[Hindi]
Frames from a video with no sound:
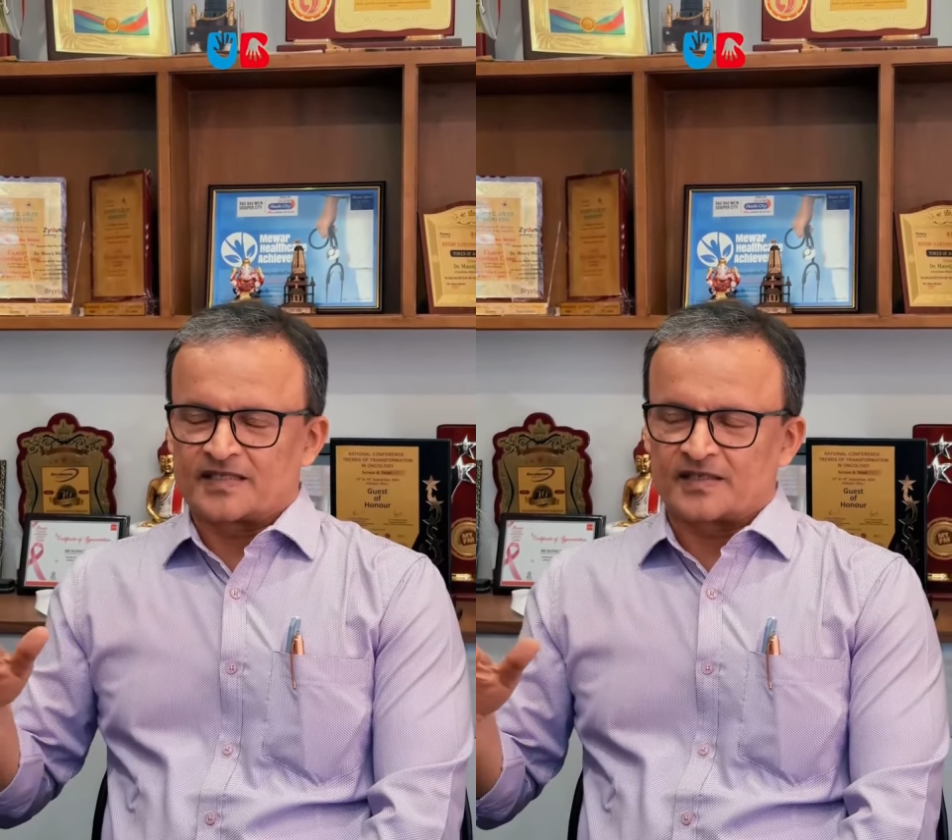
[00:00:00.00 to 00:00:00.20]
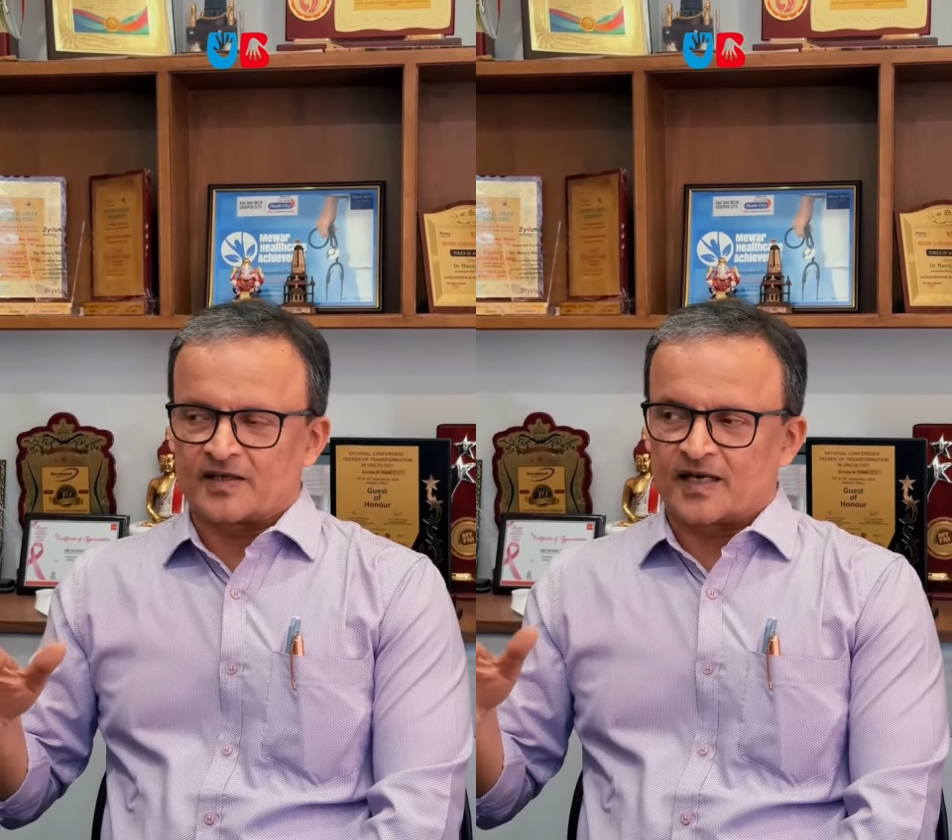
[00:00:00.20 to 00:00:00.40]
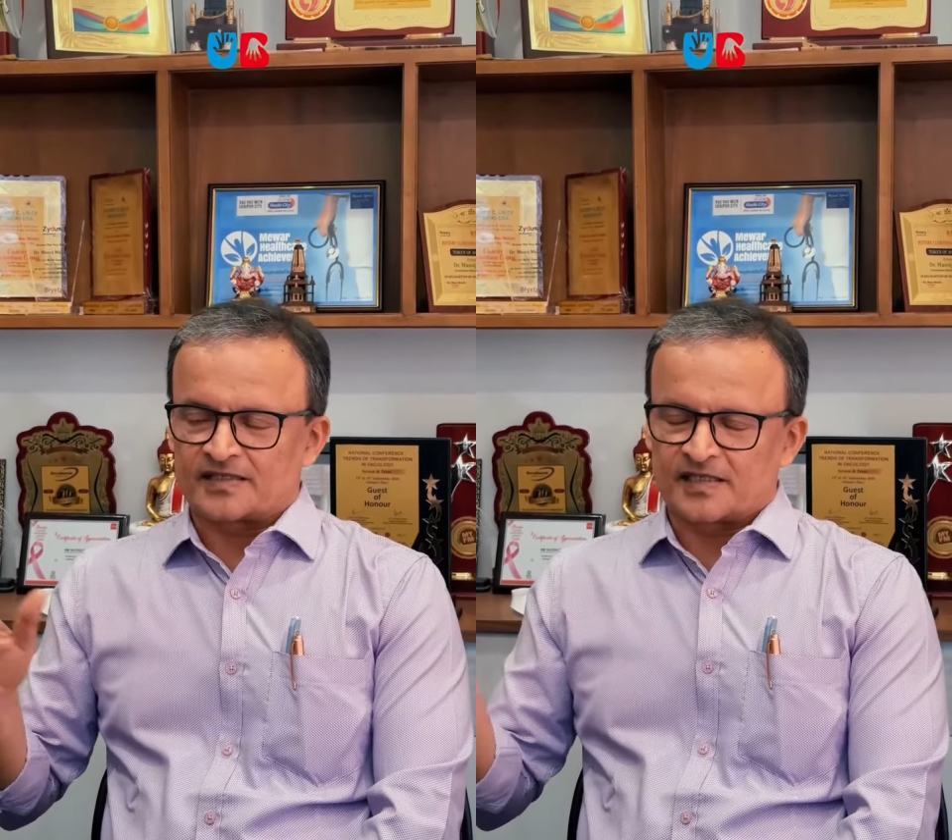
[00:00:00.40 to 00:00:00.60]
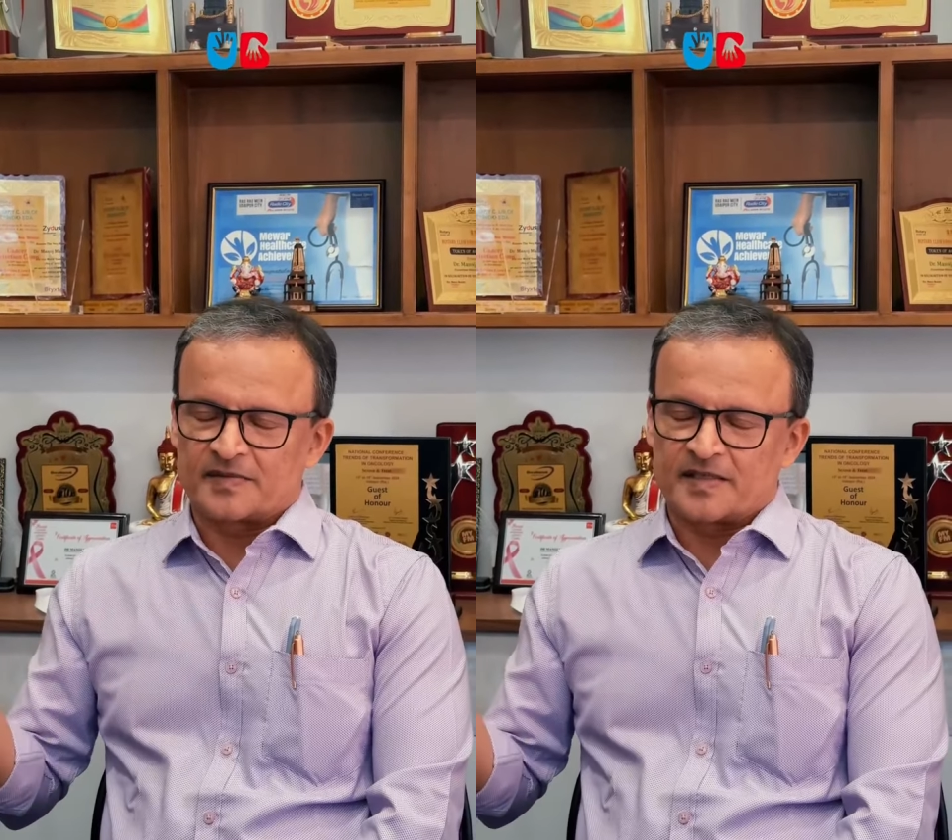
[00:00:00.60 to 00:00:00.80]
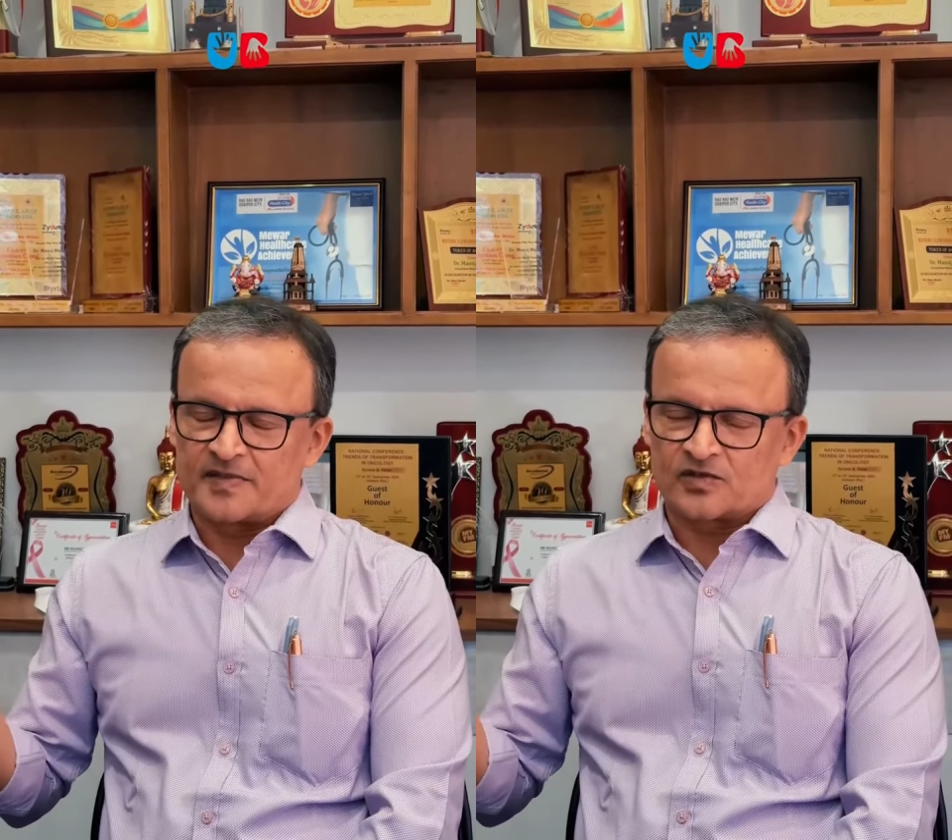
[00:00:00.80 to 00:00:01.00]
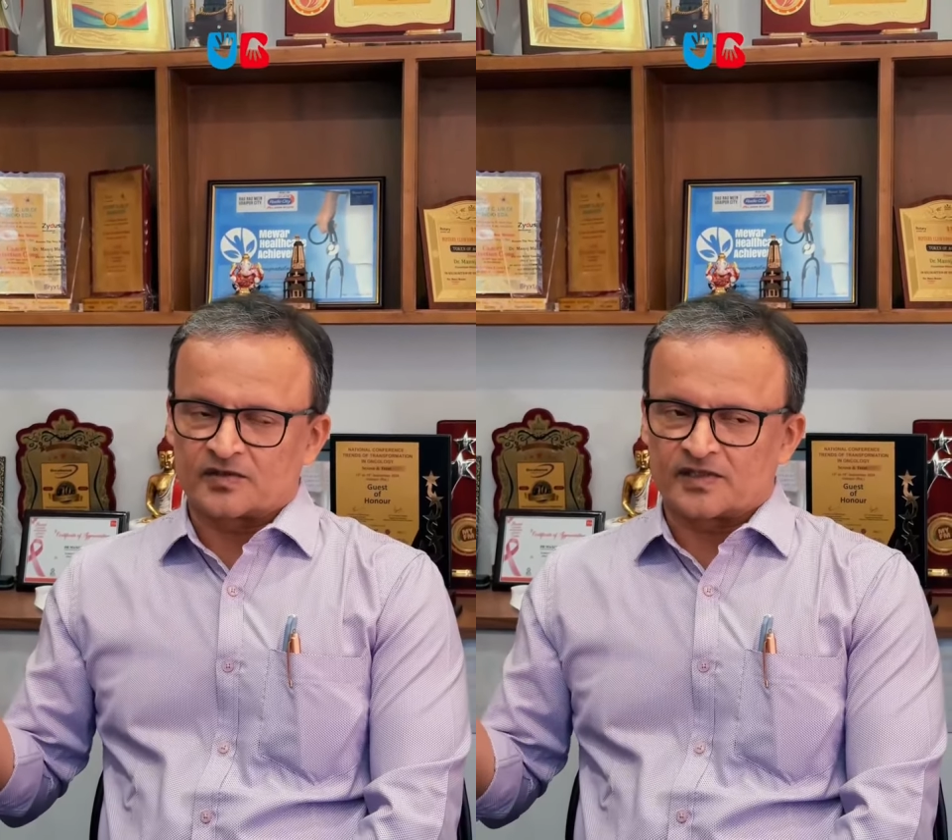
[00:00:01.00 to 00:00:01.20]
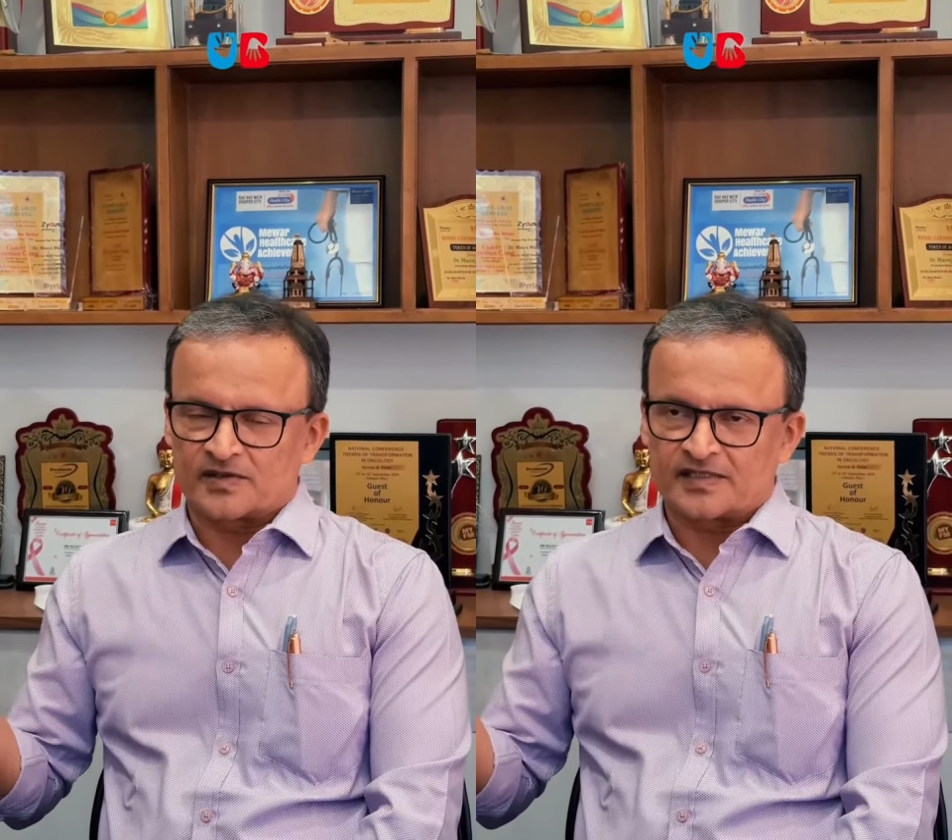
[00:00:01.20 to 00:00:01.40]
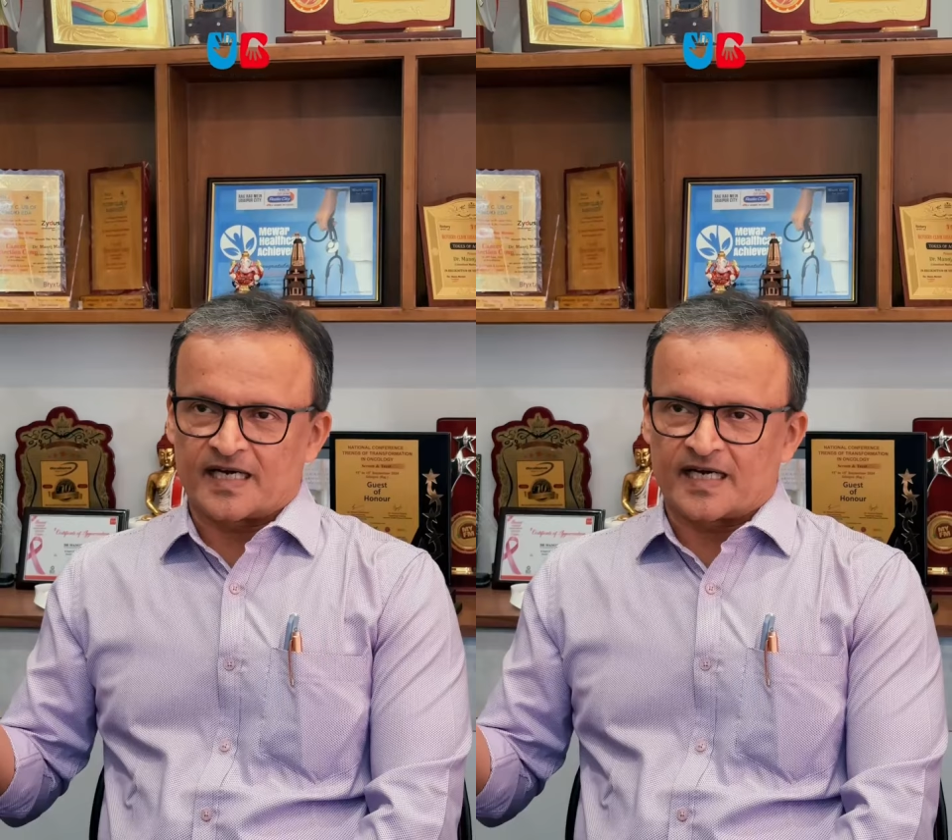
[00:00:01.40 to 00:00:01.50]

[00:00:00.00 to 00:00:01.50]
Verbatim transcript: और आजकल मैं भी सुनता हूँ कि